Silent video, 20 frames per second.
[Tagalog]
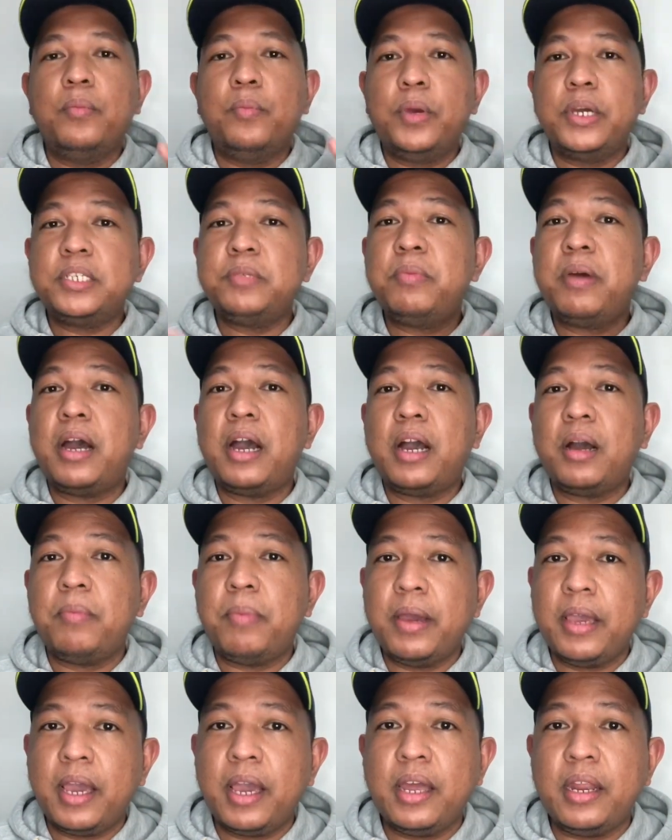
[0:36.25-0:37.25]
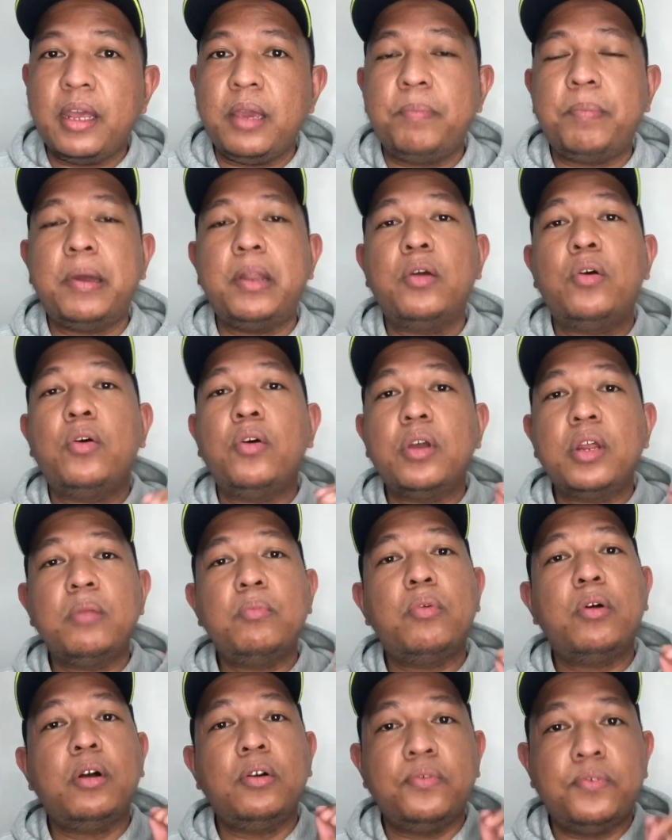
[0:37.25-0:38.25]
Pwes mga kabayani,
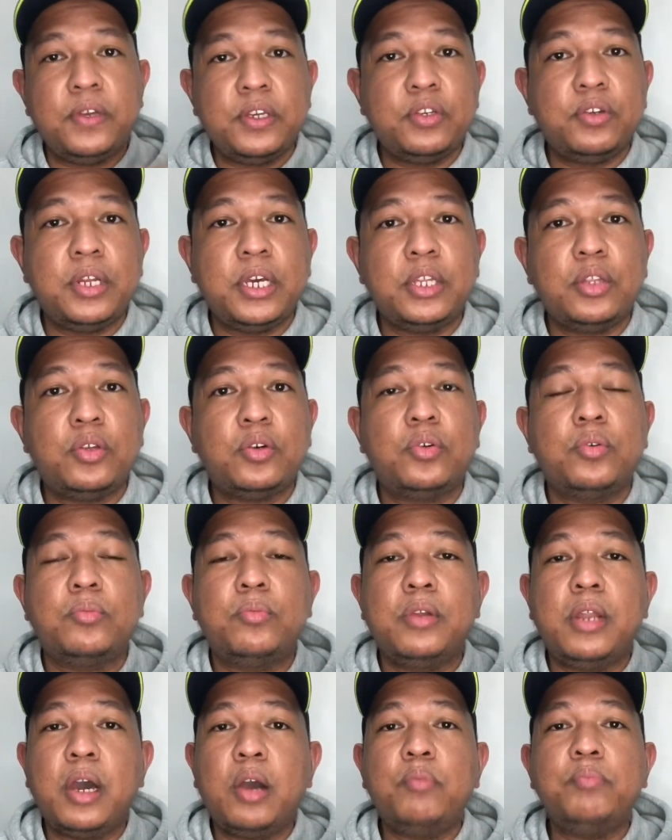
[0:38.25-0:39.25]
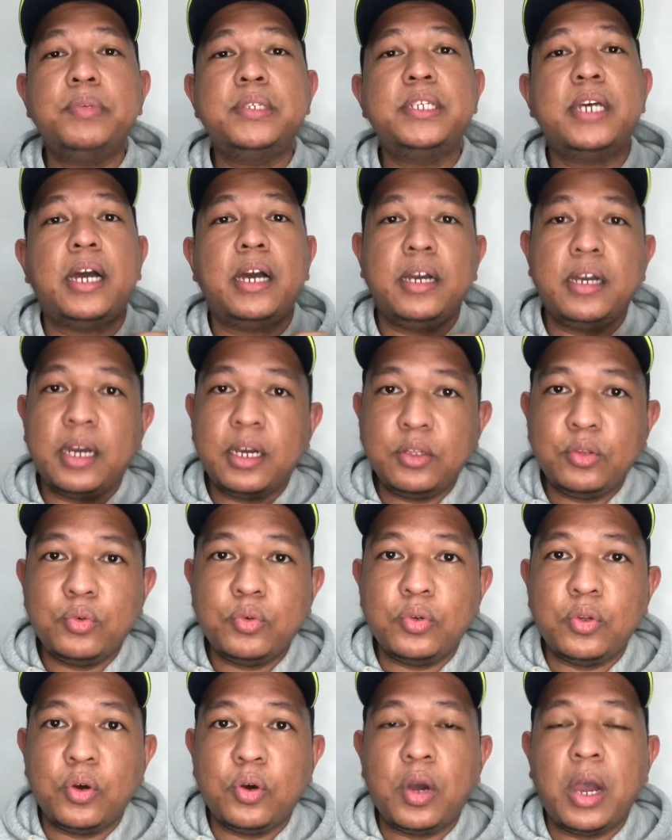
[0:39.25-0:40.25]
panoorin mo ang video na ito mula umpisa hanggang
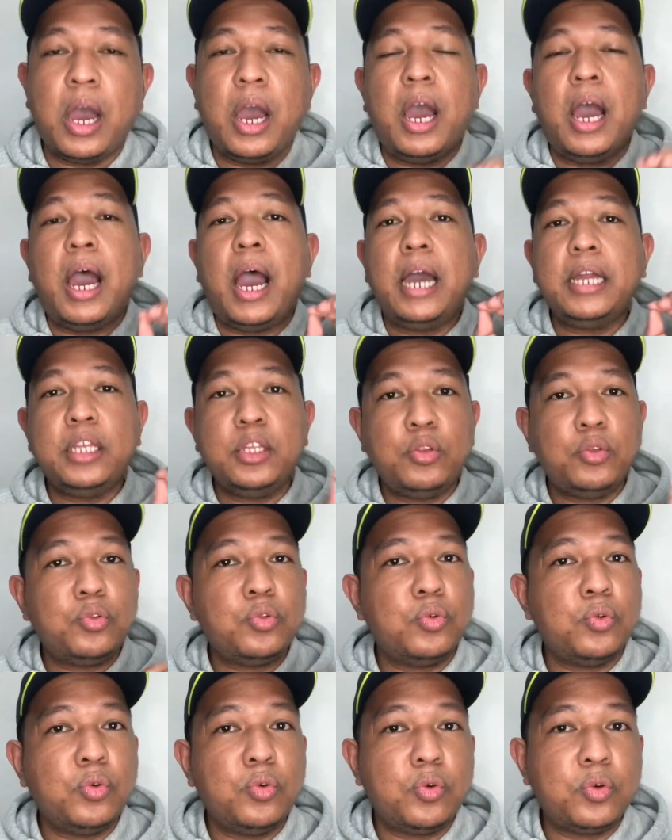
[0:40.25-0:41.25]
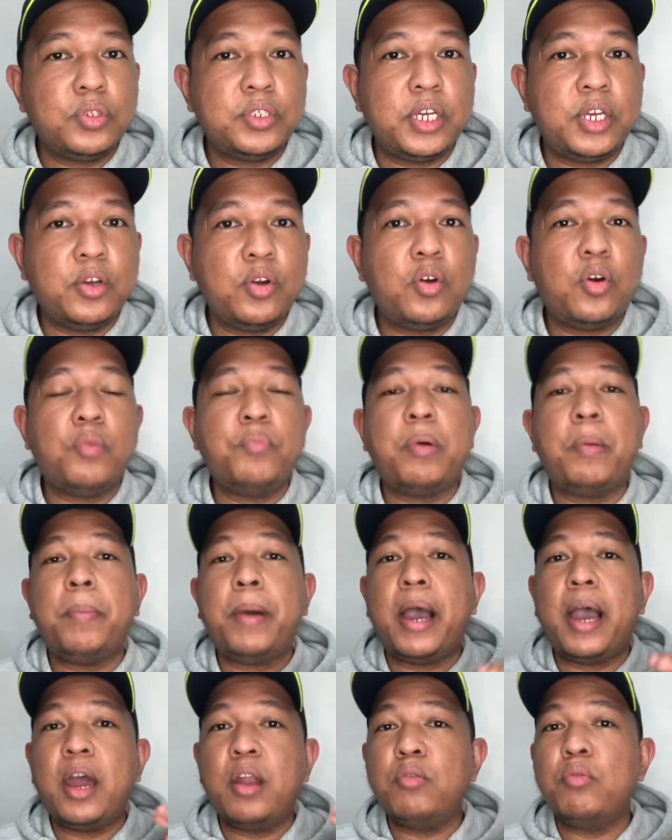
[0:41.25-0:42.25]
dulo at ituturo ko sa iyo kung
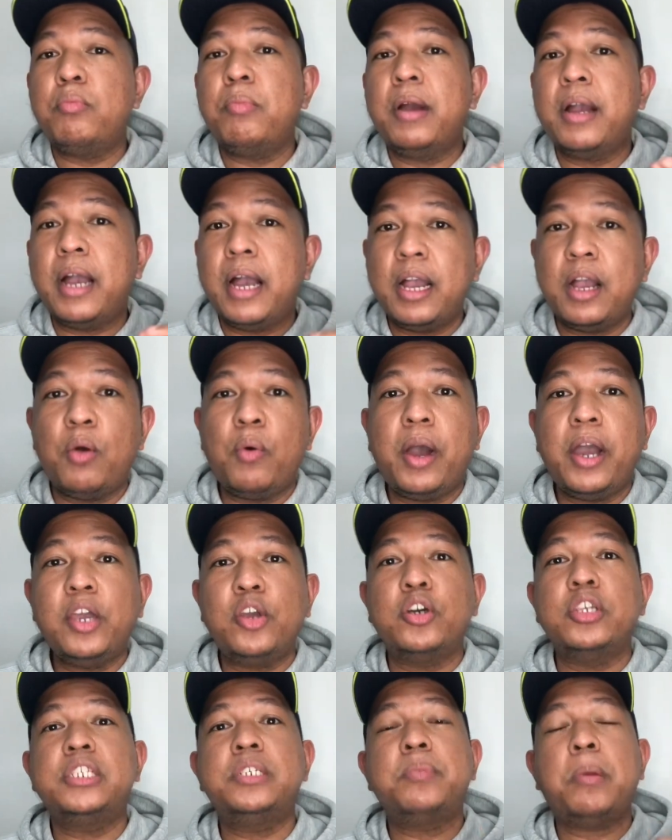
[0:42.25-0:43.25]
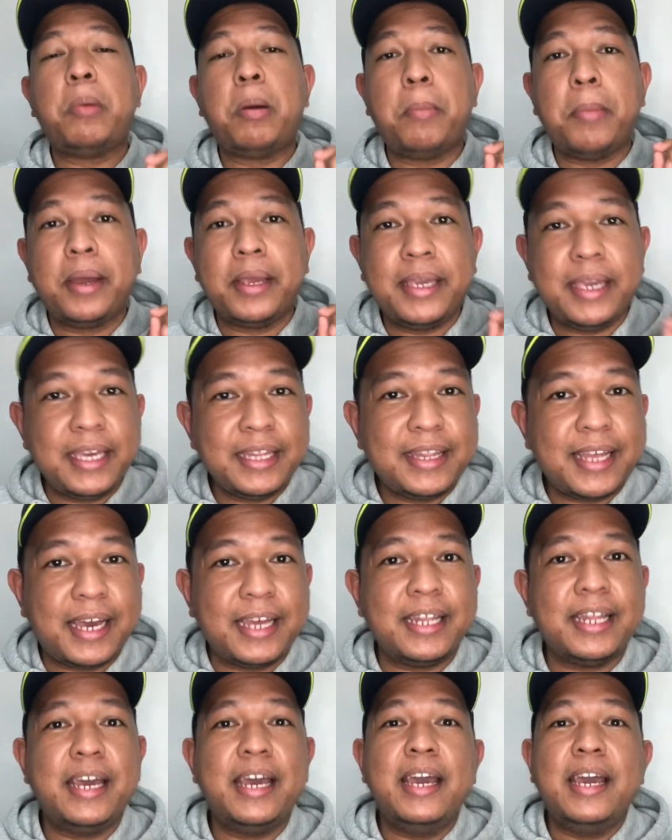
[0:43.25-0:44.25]
paano magagawa yon sa
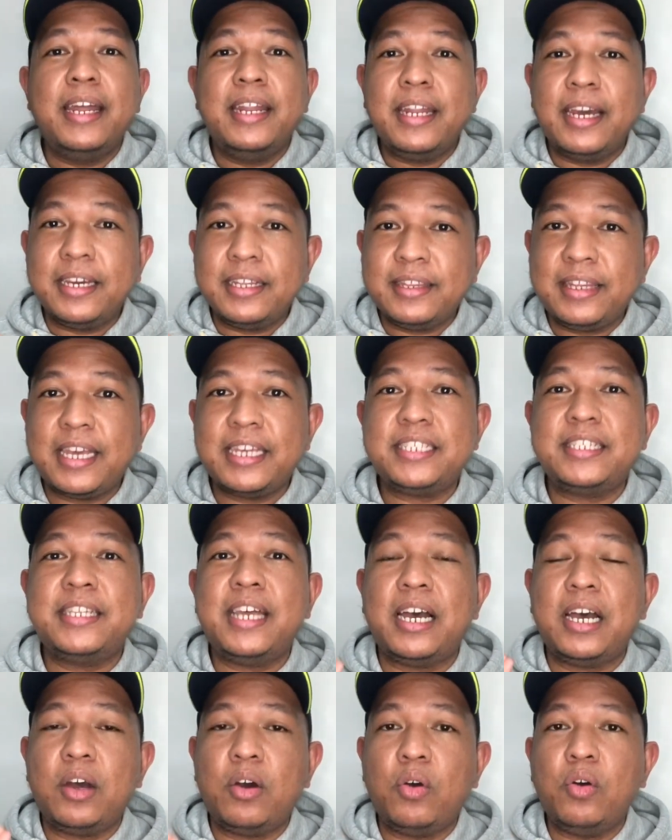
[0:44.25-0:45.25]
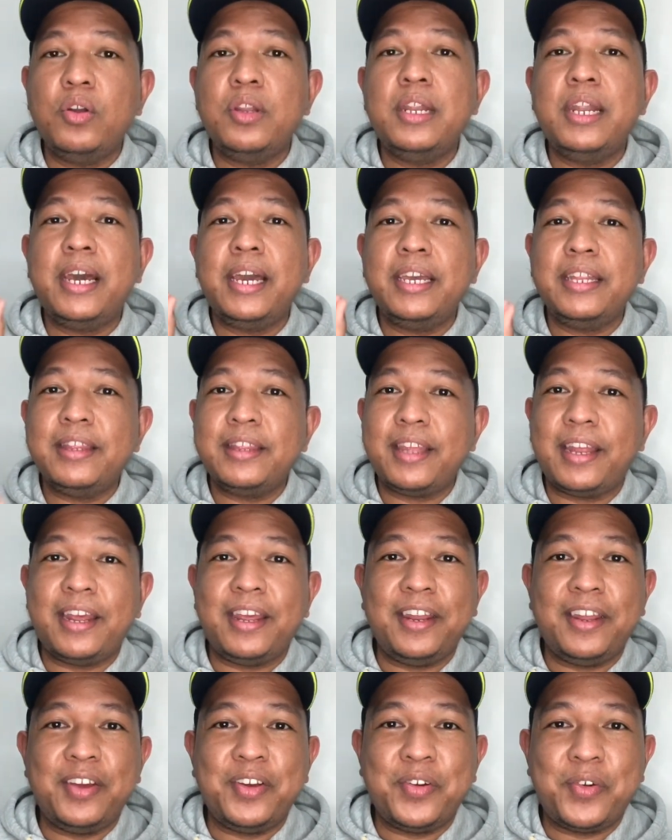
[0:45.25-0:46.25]
pamamagitan ng TESDA online
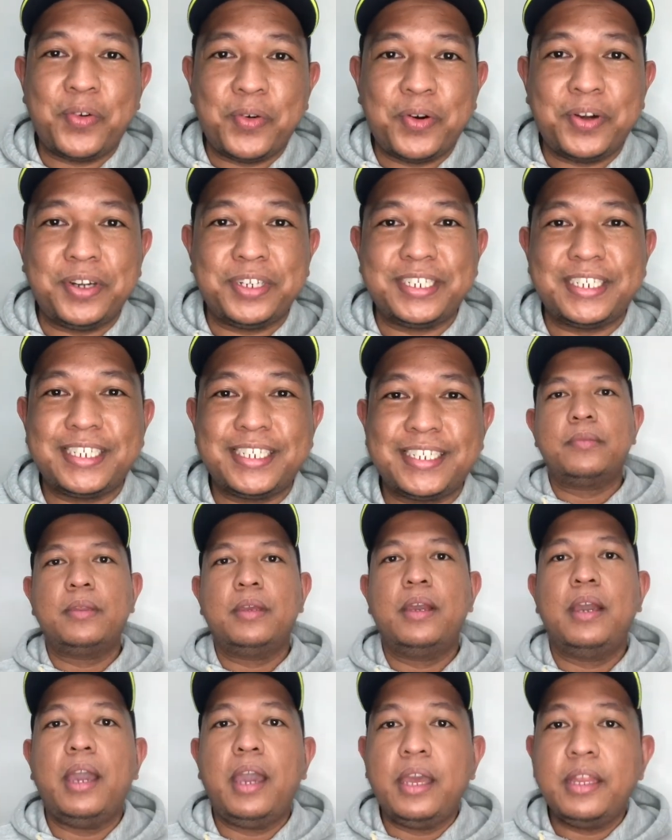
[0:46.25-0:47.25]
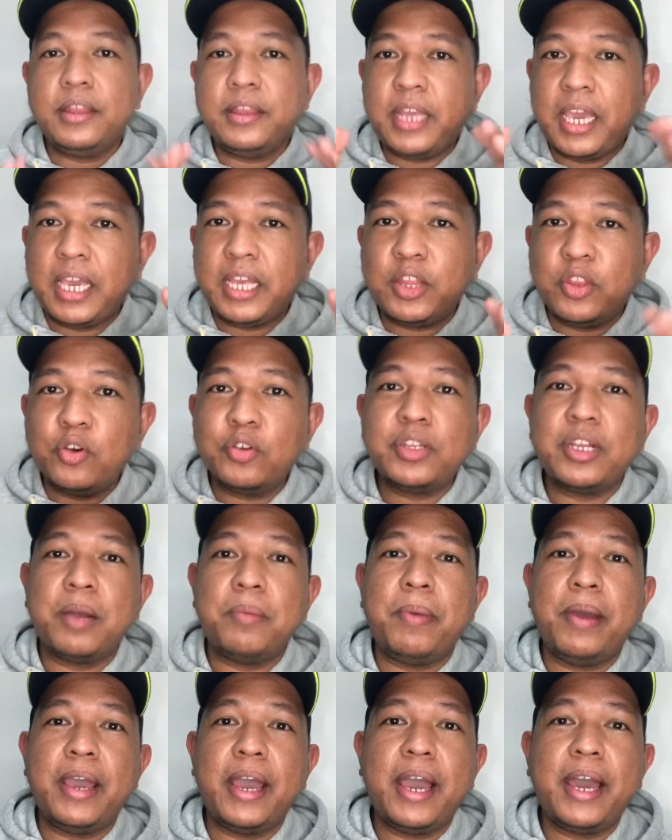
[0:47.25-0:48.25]
training course. And take note
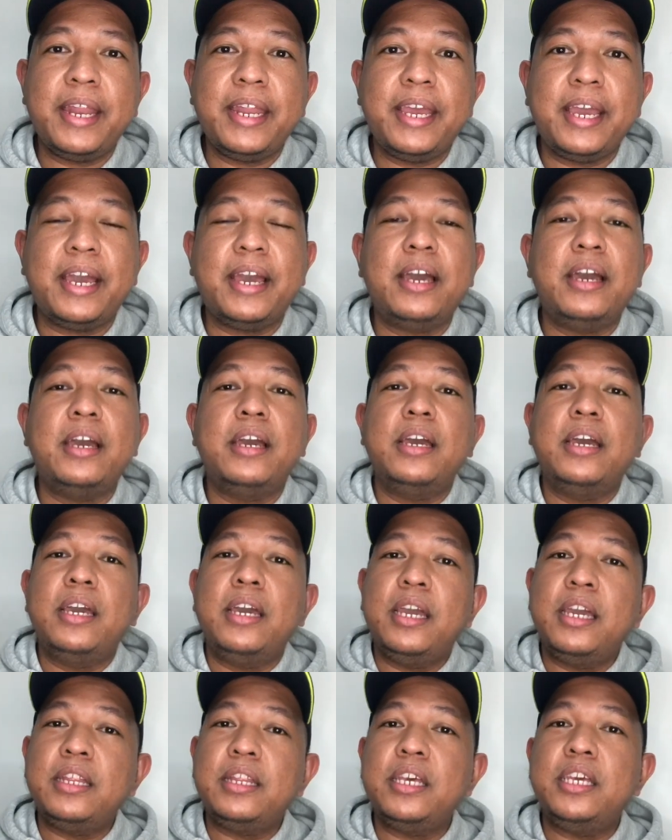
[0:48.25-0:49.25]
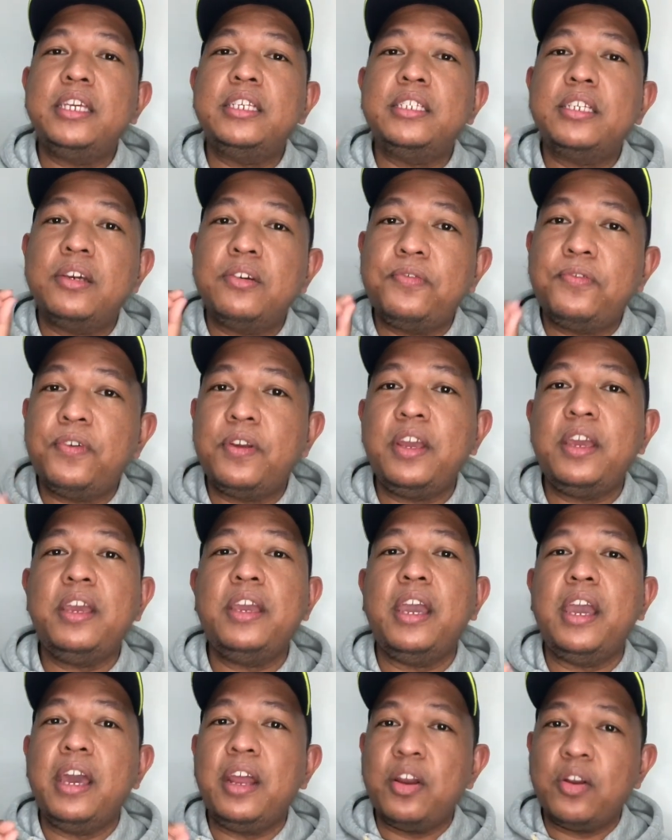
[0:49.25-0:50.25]
kabayani ha, it is
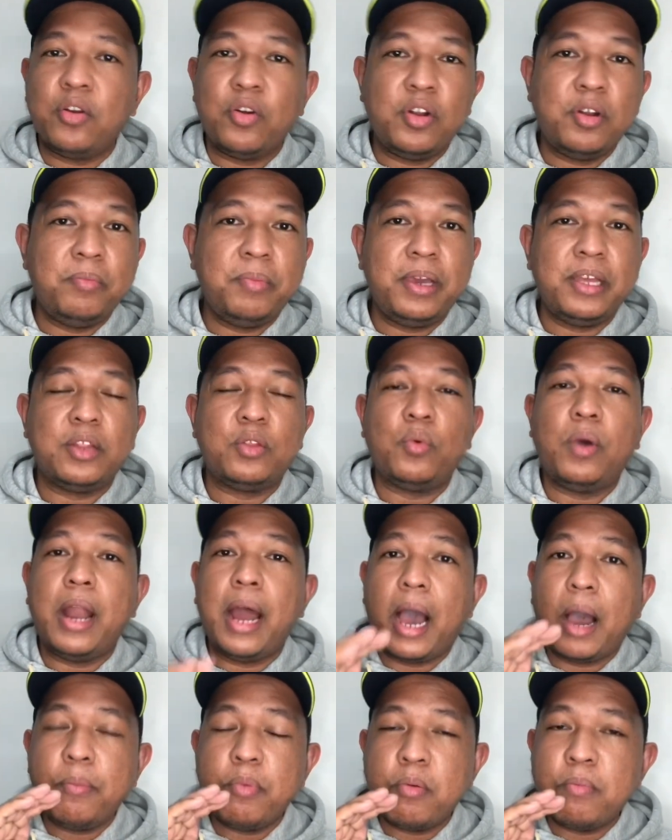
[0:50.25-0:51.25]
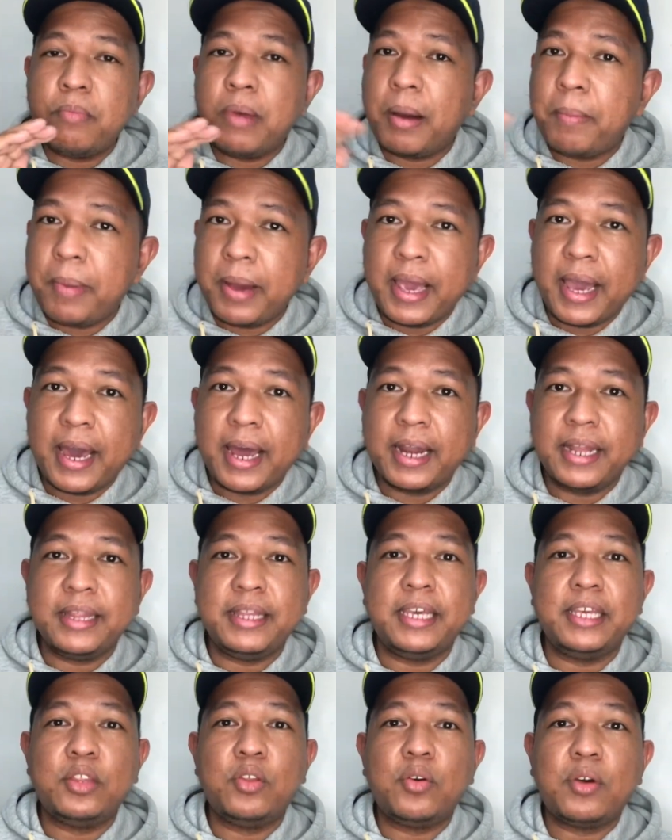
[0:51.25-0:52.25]
free enrollment. Wala ka pong babayaran
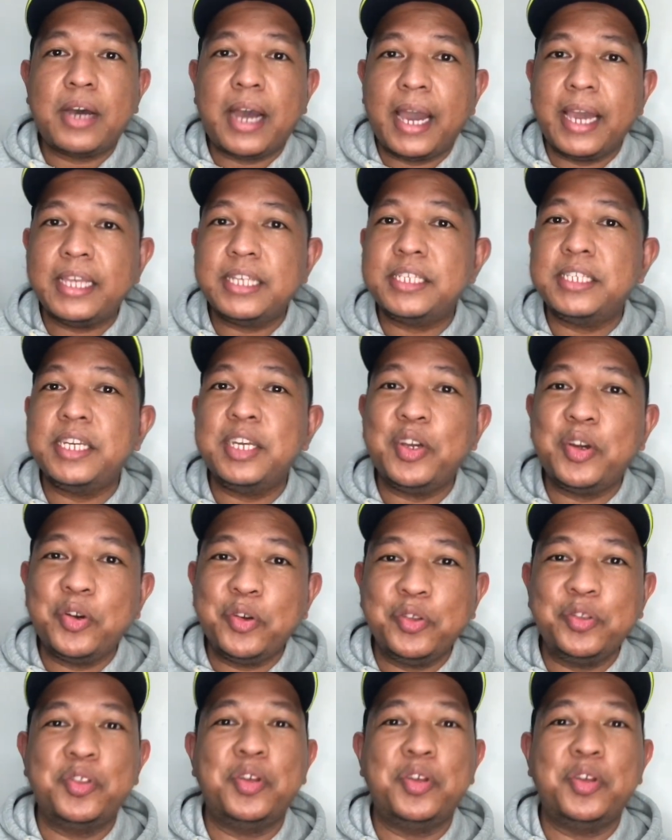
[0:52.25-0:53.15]
dito kahit singkong